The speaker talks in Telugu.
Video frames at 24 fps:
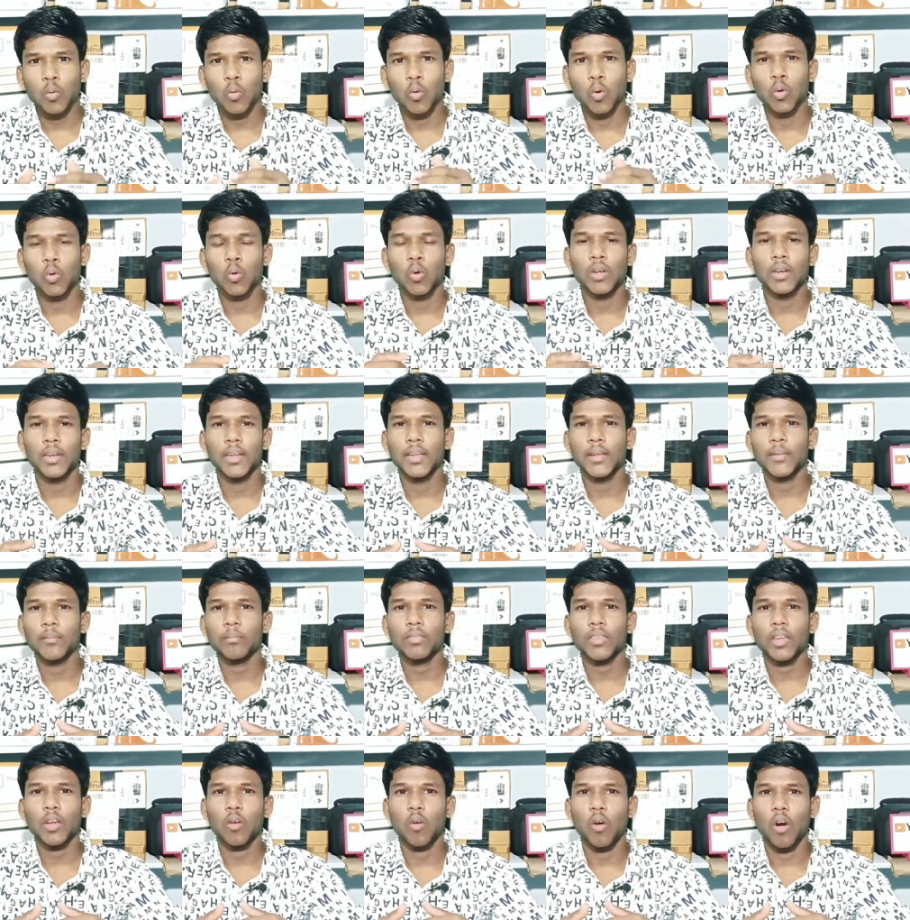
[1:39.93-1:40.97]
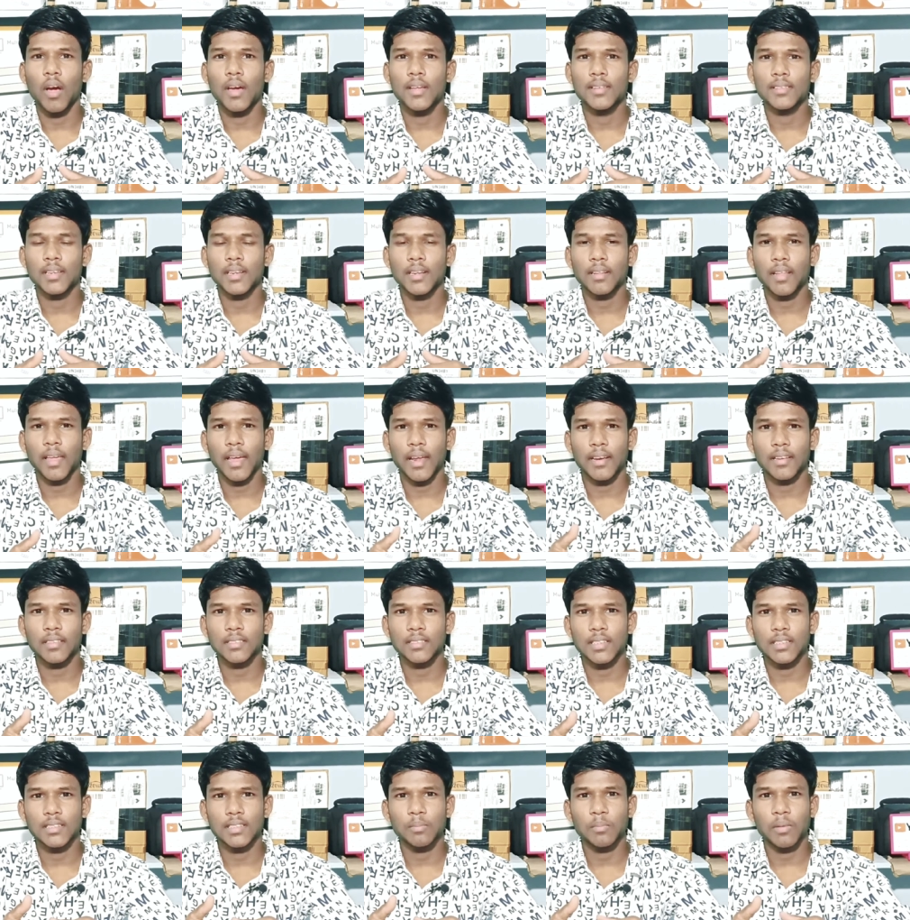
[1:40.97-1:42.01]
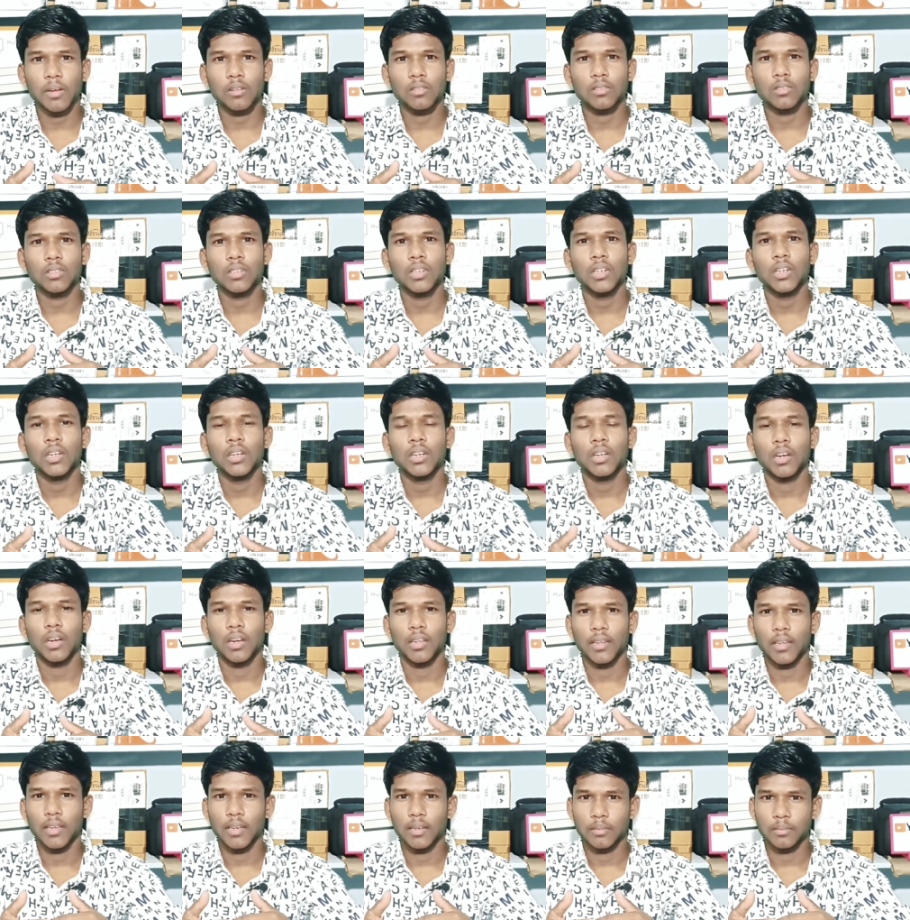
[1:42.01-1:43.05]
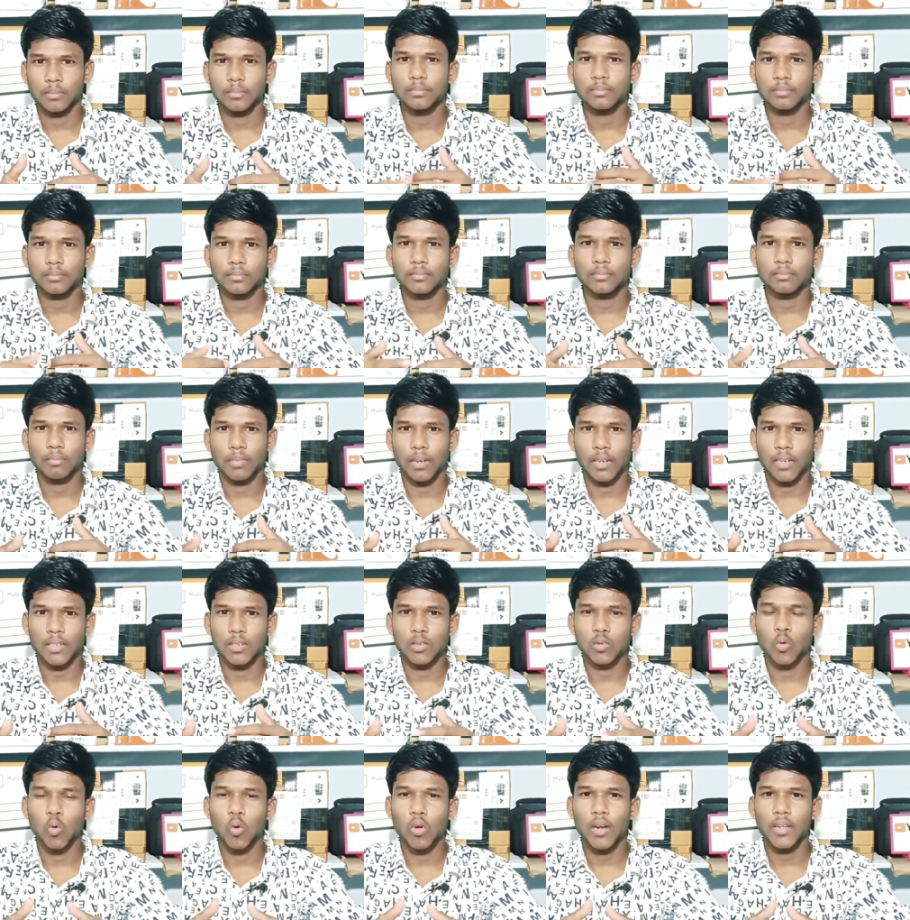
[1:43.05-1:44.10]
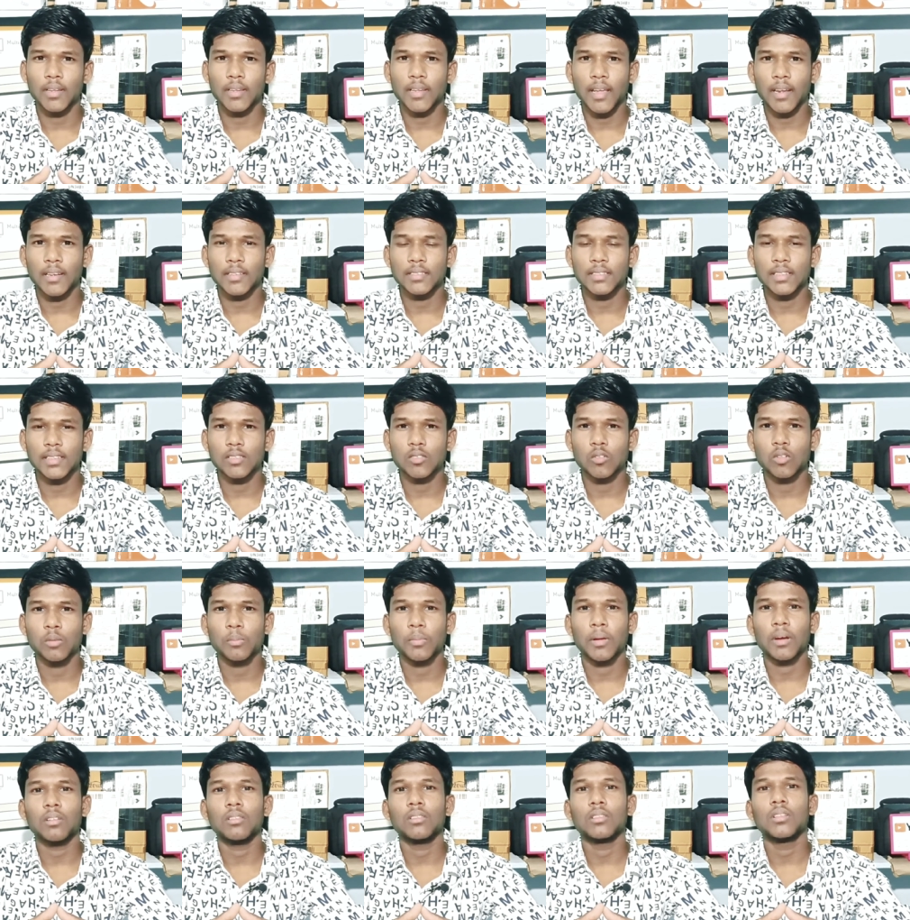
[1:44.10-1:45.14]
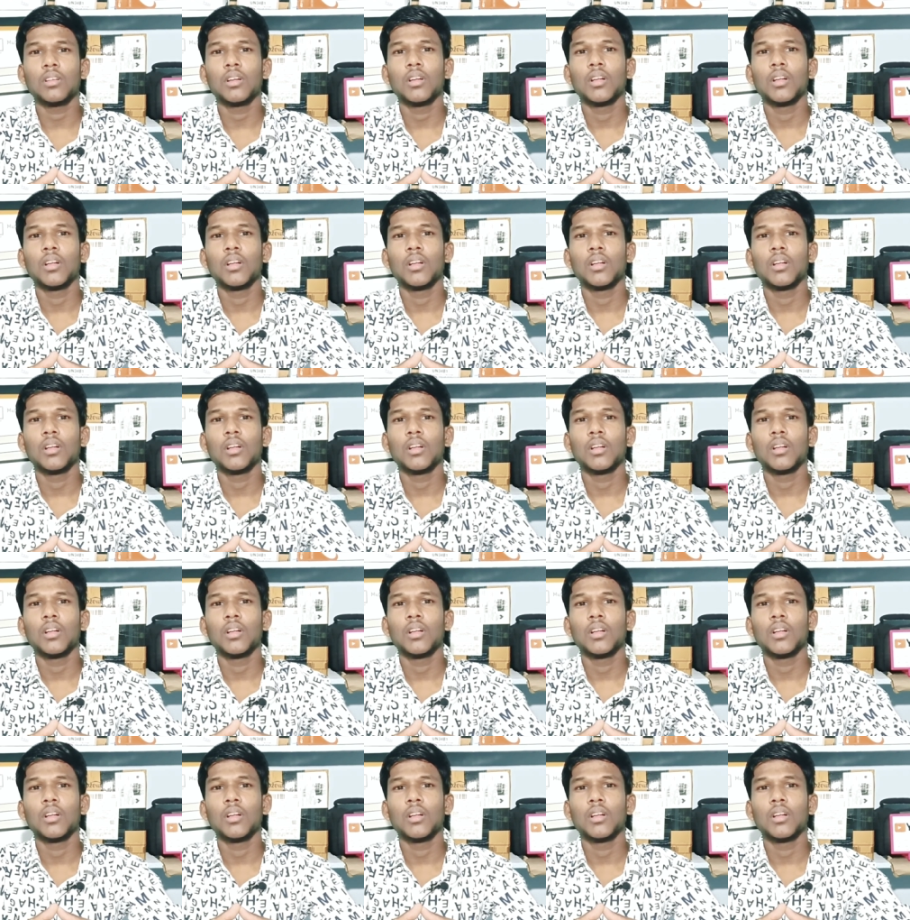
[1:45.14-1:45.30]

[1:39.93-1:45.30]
కొన్ని కొన్ని కాయిన్స్ అయితే ఎర్న్ చేసి మనం అదే మనకి స్కోర్ అయితే ఎర్న్ చేసుకుని మనం